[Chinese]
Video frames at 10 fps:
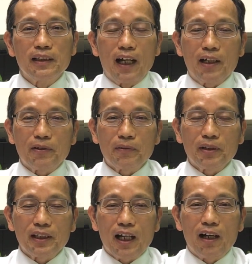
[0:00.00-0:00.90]
还注
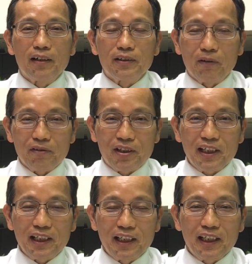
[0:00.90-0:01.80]
意到同
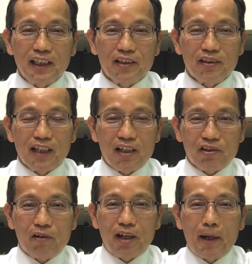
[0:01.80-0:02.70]
心合意来
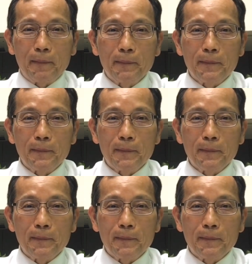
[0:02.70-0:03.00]
教养，